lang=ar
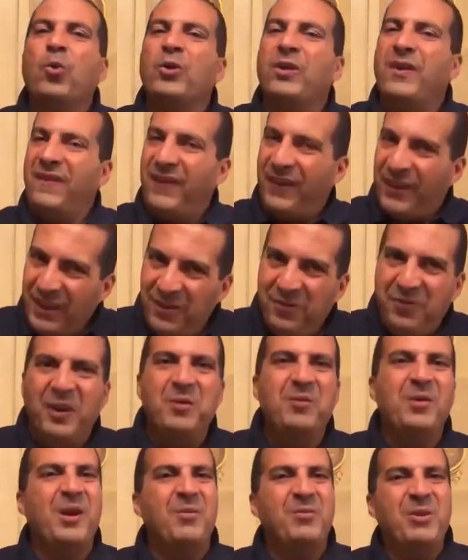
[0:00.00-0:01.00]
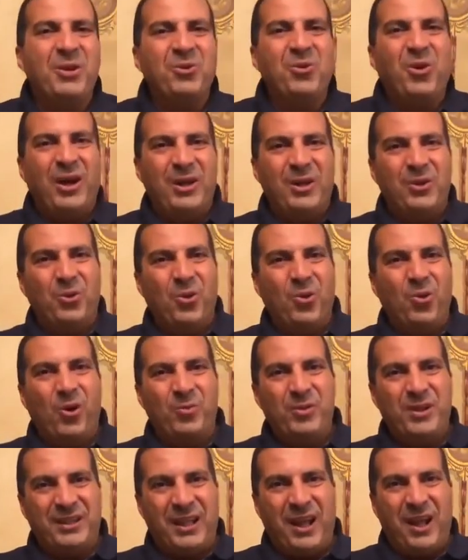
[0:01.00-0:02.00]
و90% من الدعاء ان
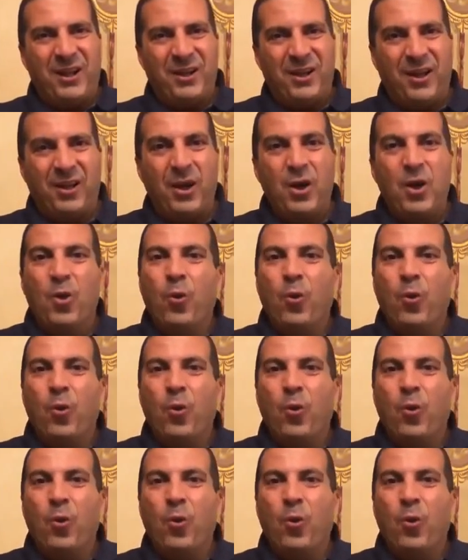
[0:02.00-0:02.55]
هو بيتحقق